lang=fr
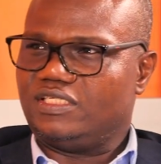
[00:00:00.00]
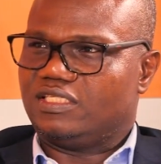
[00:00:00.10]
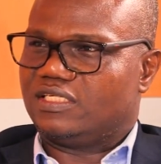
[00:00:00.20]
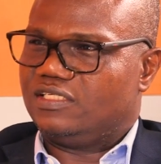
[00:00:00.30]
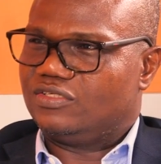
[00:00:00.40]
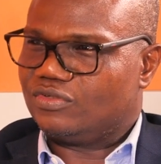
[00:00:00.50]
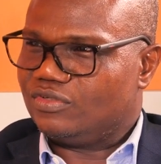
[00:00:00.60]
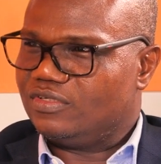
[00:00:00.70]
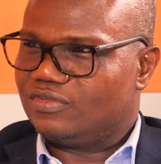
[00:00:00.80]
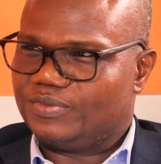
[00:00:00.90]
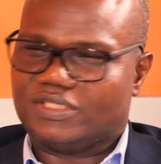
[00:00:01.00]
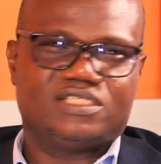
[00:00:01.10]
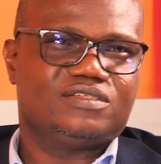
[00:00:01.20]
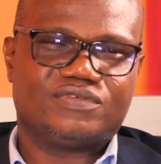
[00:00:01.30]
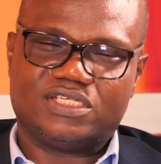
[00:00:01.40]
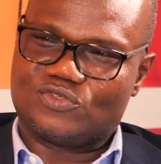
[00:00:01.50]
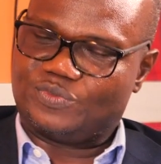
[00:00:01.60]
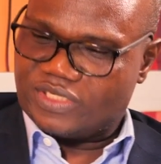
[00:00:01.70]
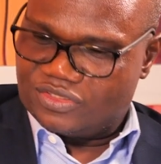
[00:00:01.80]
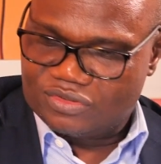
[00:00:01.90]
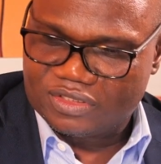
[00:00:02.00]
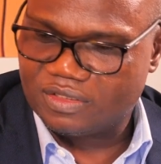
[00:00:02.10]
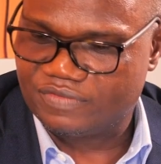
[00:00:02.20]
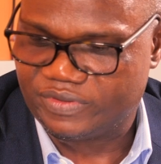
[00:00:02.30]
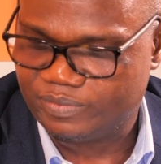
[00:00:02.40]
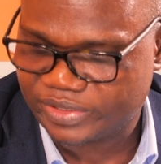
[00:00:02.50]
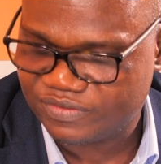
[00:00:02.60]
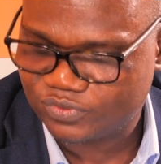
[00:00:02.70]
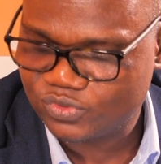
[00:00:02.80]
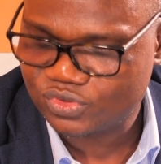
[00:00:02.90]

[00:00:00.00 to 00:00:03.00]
les techniciens avoir les objectifs, les opérations, enfin bref,